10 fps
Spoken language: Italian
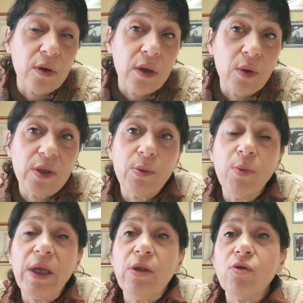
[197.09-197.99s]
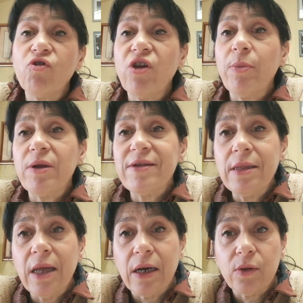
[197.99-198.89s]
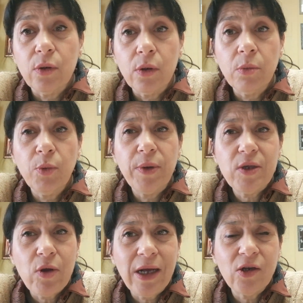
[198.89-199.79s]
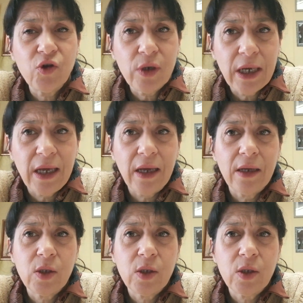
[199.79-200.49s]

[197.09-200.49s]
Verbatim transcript: in questo momento ci è presentato come un personaggio che